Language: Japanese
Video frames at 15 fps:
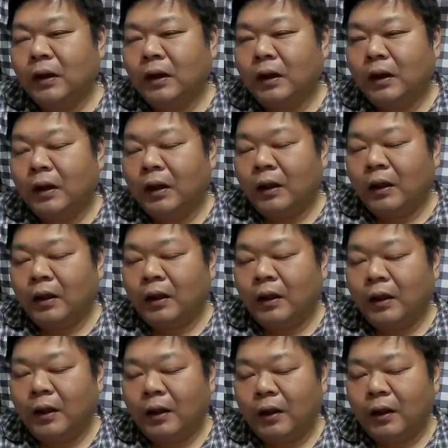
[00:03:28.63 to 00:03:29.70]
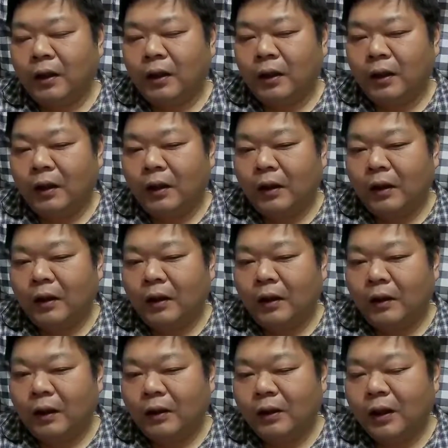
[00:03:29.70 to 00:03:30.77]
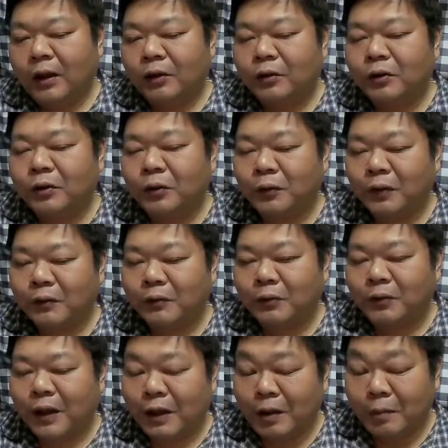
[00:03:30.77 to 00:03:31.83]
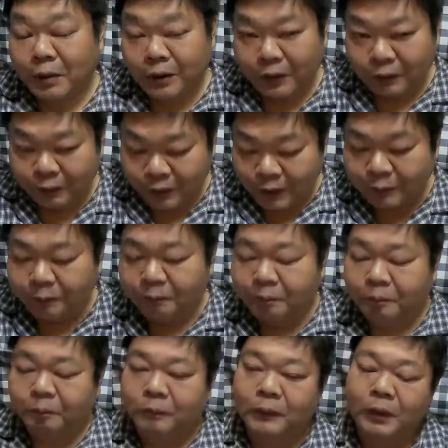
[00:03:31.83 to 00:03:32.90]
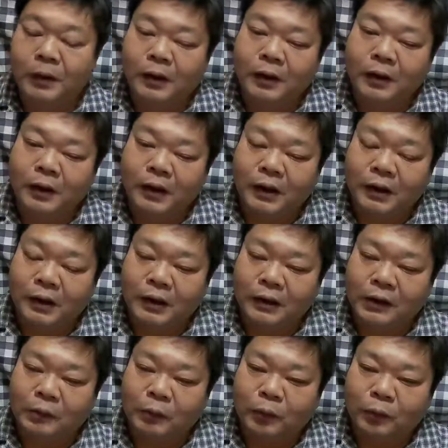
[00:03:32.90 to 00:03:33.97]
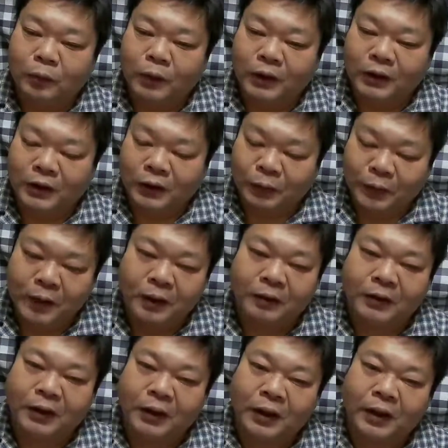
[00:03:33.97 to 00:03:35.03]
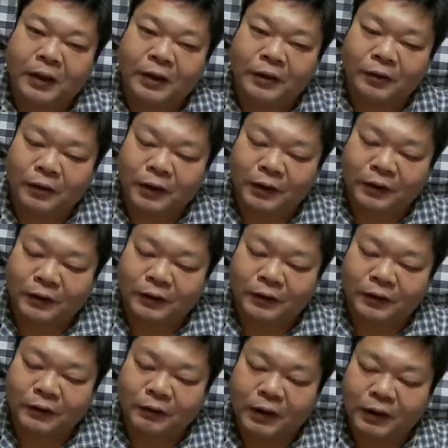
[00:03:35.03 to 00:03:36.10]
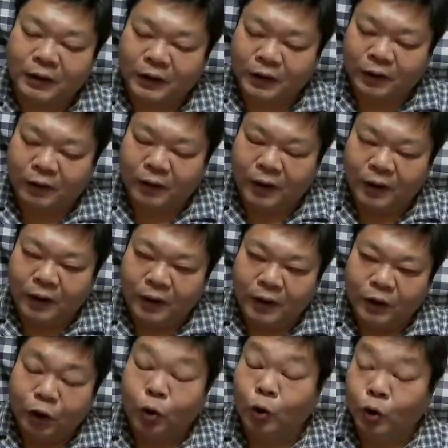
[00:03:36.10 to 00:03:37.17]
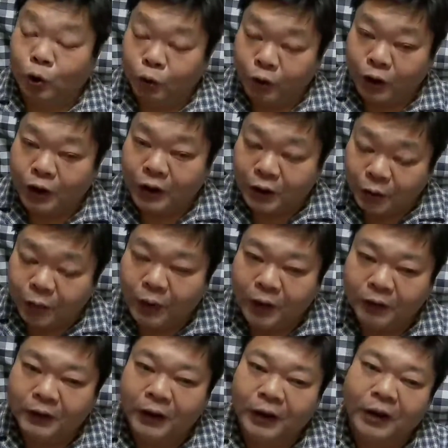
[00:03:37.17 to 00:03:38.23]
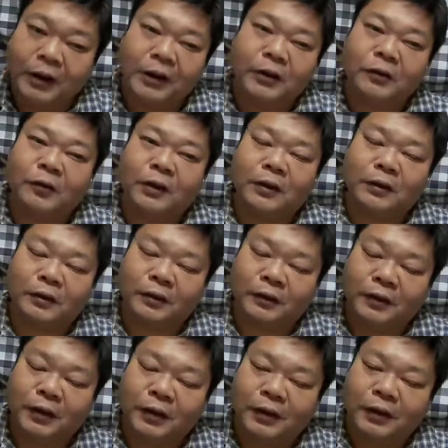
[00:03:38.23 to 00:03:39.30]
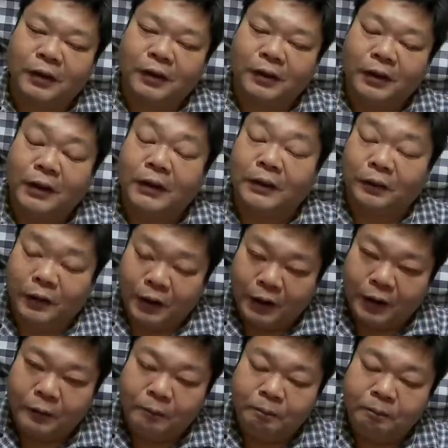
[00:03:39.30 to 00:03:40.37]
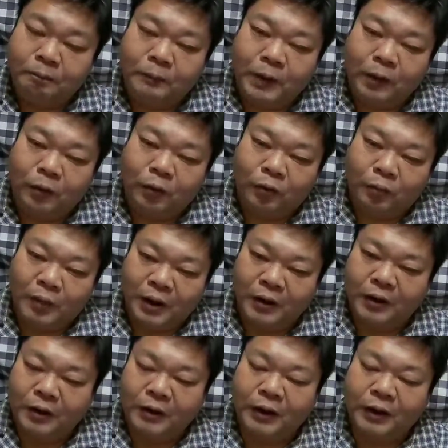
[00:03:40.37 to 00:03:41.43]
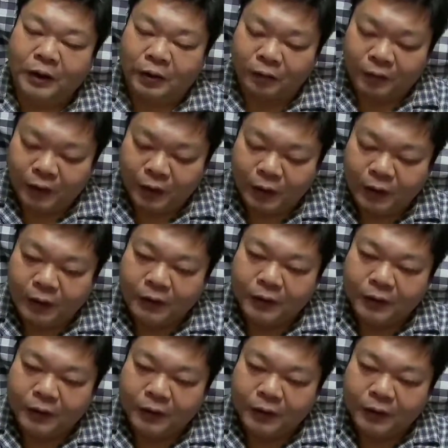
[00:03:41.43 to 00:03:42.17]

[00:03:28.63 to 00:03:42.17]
えー、アンテナ外すってことは普通ありえませんので、えー、しかもワッチしとかなくちゃいけない周波数ワッチっていうのは聴取聞いておかなくちゃいけない周波数ですのであのメインチャンネルは